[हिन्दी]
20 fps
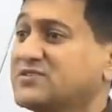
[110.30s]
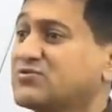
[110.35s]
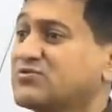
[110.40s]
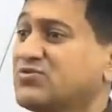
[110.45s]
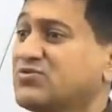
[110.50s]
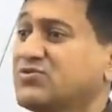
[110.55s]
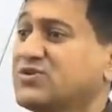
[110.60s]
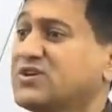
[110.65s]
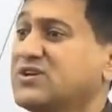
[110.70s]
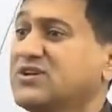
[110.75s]

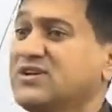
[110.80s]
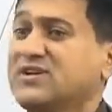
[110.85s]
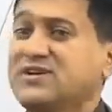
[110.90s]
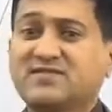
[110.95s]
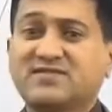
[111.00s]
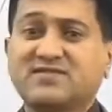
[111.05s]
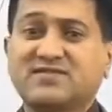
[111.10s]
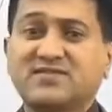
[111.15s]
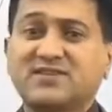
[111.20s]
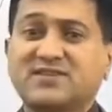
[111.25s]
जिसको कि
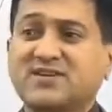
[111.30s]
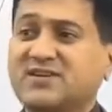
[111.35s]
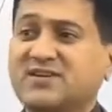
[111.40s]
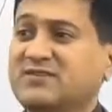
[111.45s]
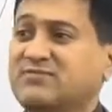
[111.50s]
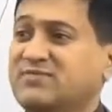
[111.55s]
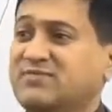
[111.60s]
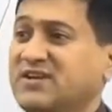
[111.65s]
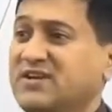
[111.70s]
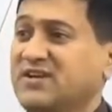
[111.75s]

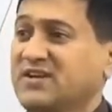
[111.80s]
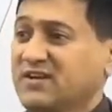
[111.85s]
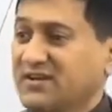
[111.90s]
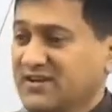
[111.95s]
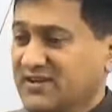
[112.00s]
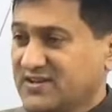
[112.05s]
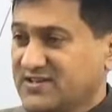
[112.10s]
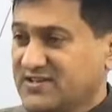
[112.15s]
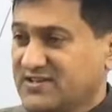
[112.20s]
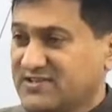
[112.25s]
जिंदगी
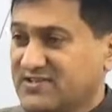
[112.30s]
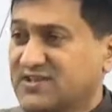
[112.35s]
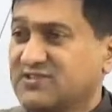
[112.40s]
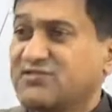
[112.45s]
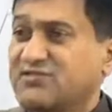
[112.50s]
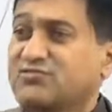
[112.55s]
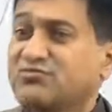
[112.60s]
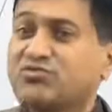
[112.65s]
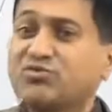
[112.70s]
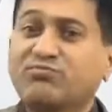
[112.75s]
में
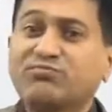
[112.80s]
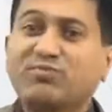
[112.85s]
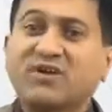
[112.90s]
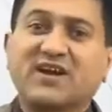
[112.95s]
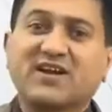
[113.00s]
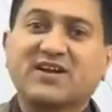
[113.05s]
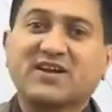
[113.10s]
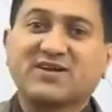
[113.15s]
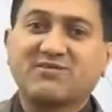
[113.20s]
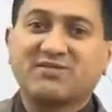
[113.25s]
स्टेट को
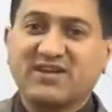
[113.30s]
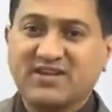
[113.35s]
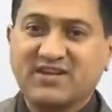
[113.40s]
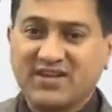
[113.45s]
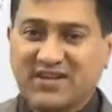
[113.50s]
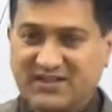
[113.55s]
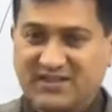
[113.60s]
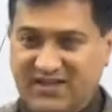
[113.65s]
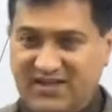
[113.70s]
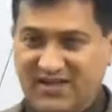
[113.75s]
पकड़ना भी
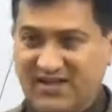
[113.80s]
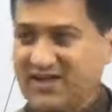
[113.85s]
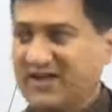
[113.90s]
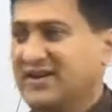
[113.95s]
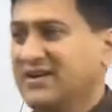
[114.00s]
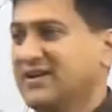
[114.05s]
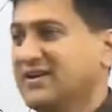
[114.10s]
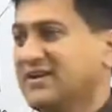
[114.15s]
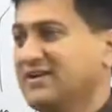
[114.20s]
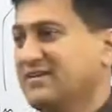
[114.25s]
नहीं आता
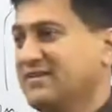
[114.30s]
है